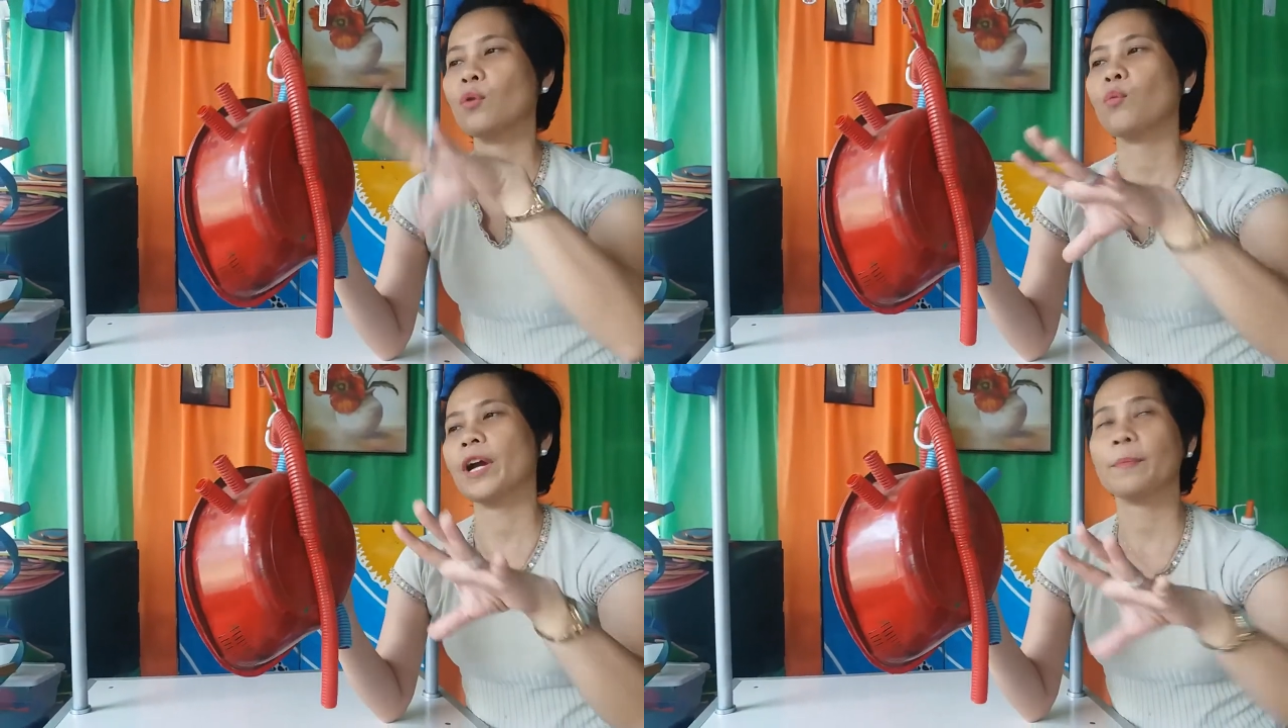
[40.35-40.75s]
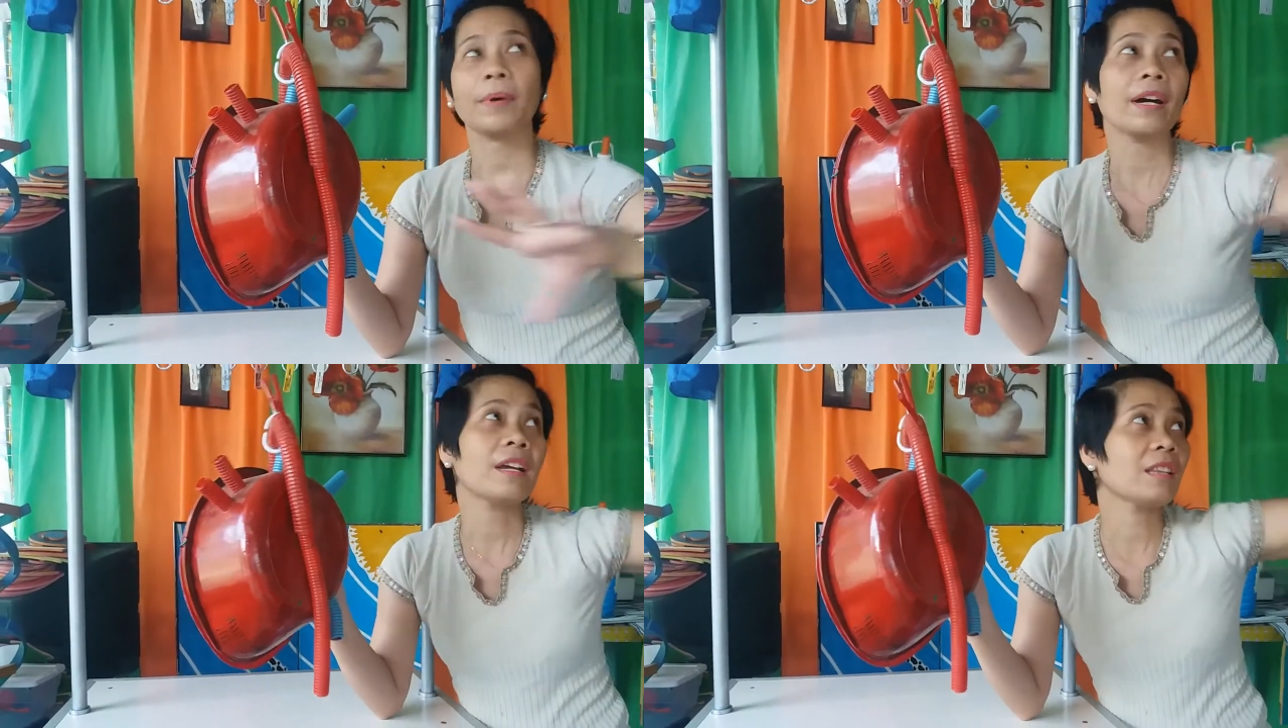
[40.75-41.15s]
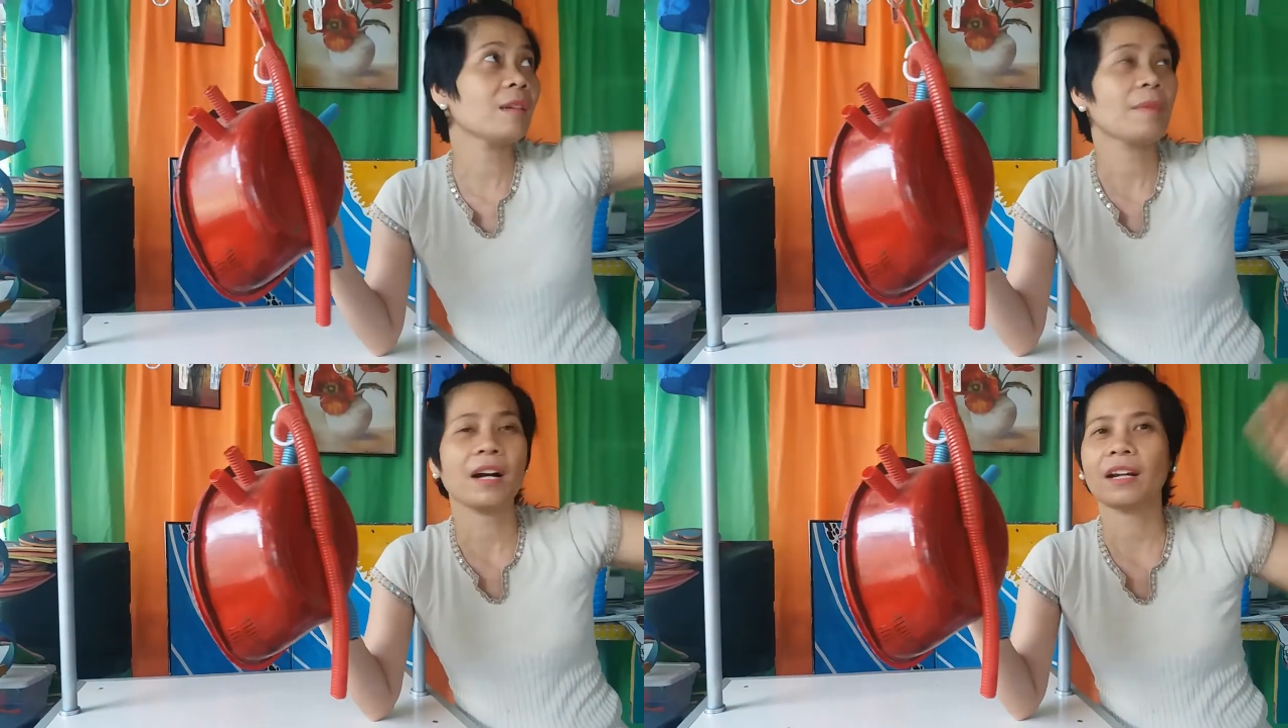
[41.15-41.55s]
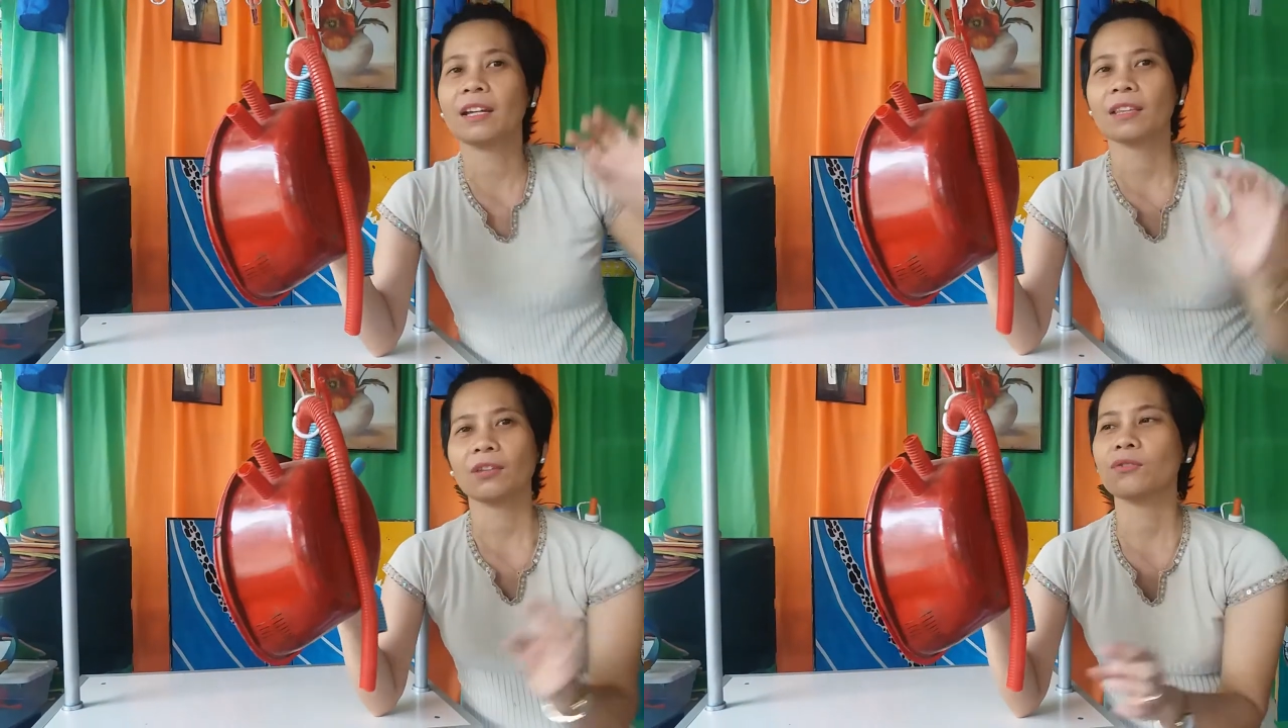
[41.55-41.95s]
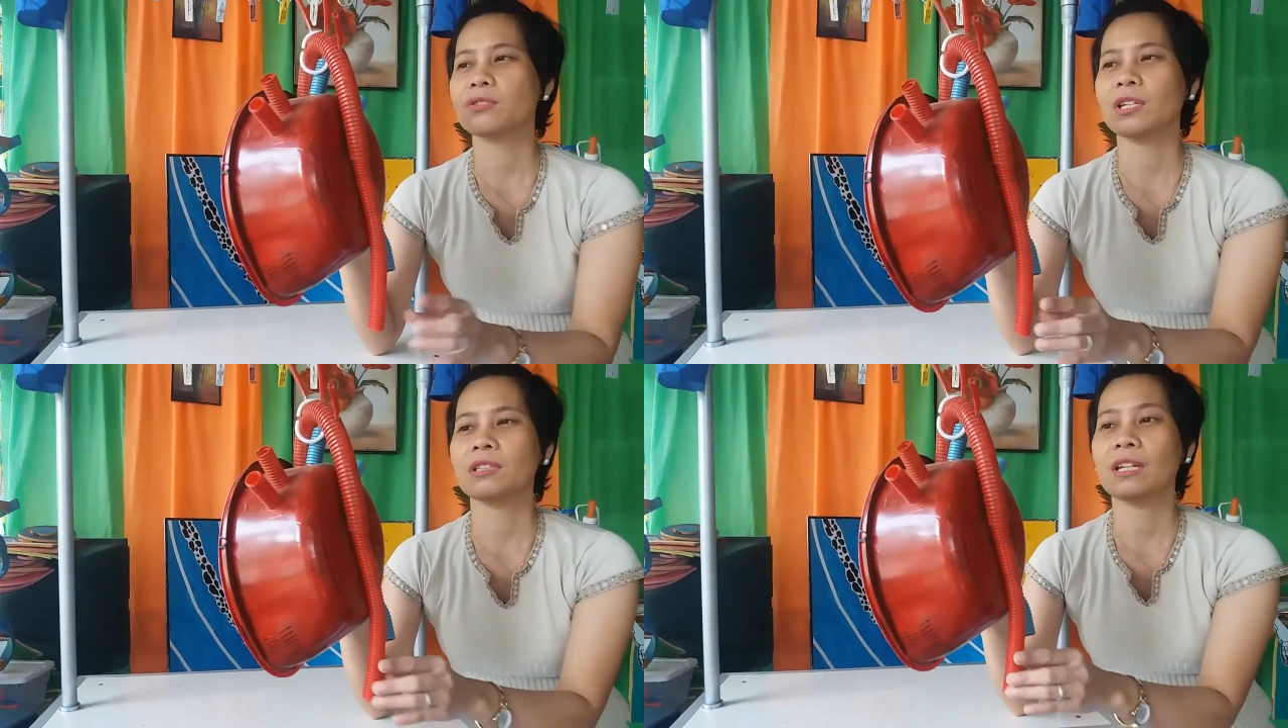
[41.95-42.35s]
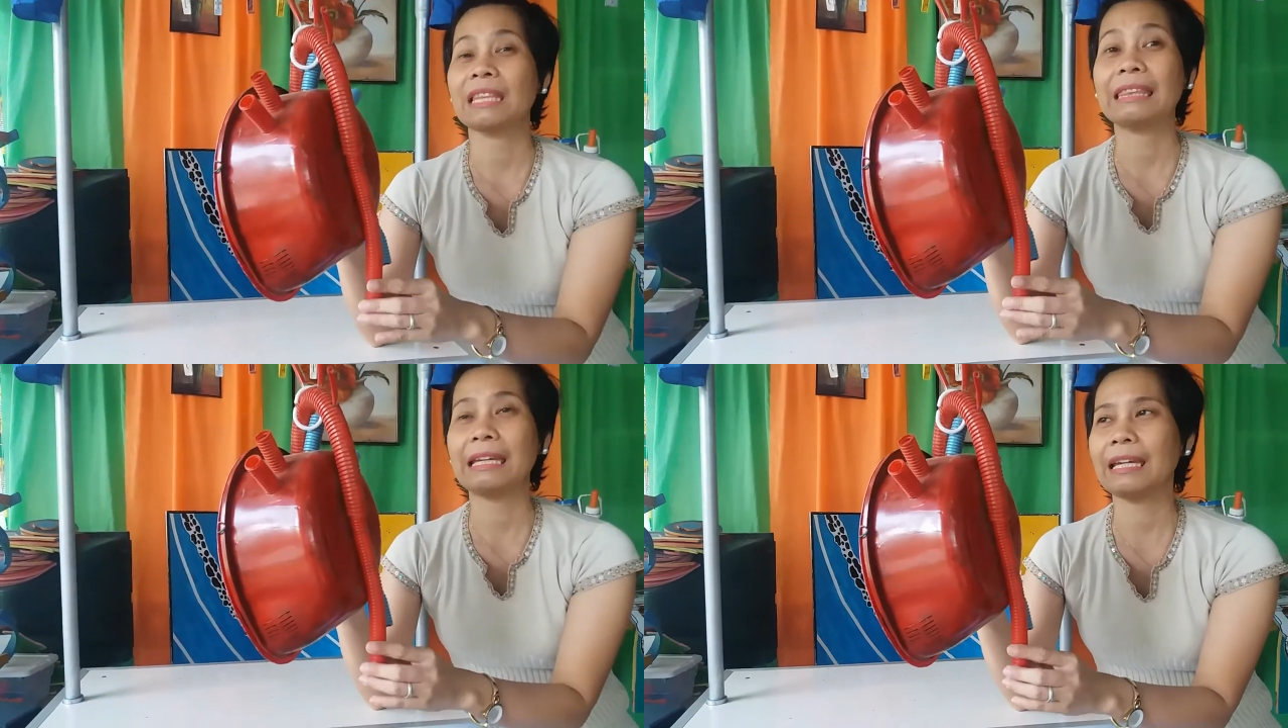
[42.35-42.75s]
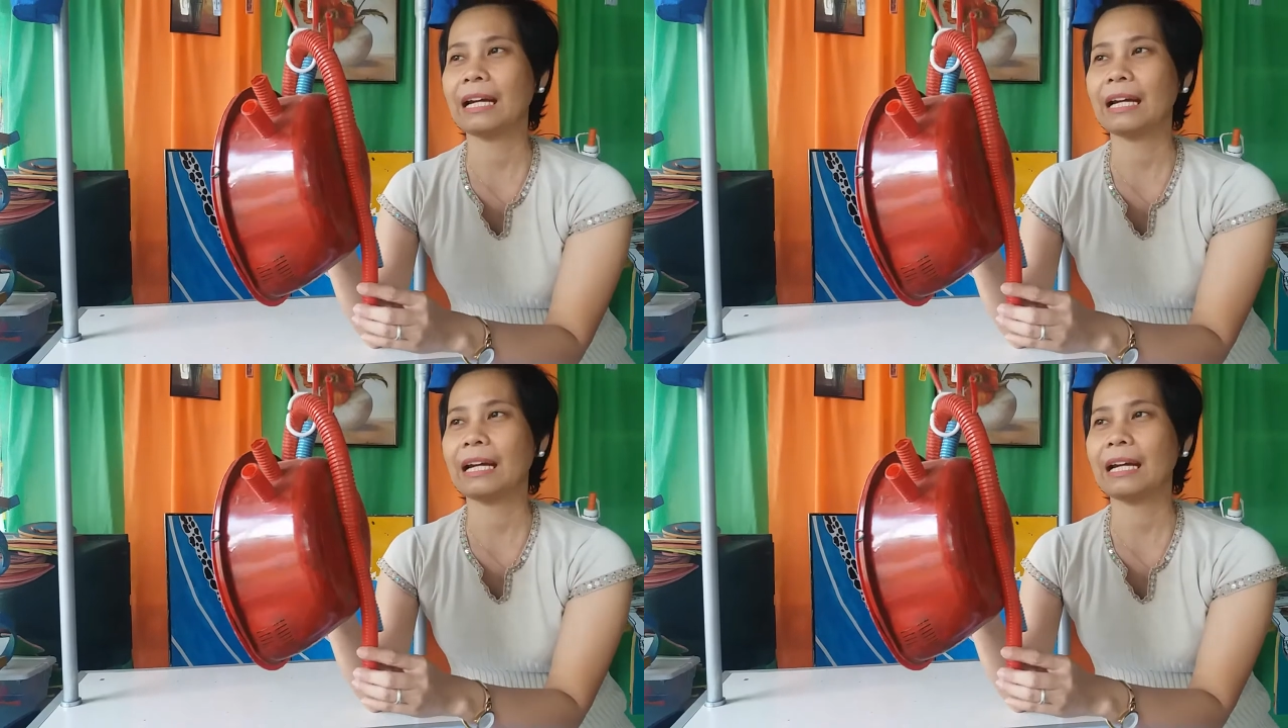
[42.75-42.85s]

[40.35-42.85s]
wire para hindi makita dun sa dingding.